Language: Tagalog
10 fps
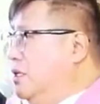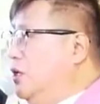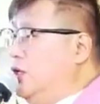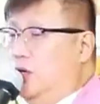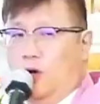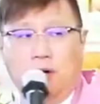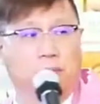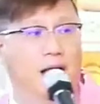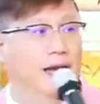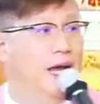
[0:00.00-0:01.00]
yung
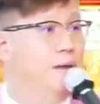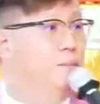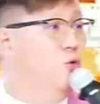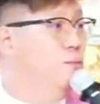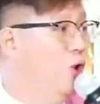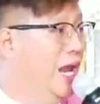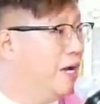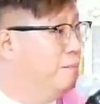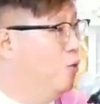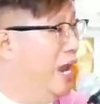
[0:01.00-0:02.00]
mga
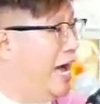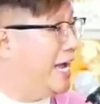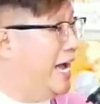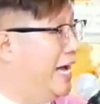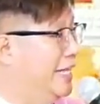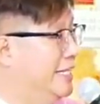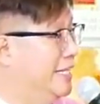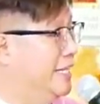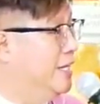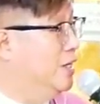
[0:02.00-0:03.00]

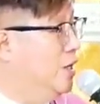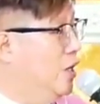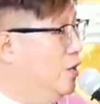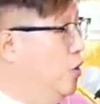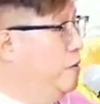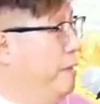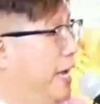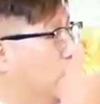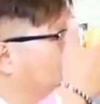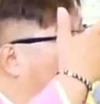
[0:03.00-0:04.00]
nagbubulag-bulagan, yung merong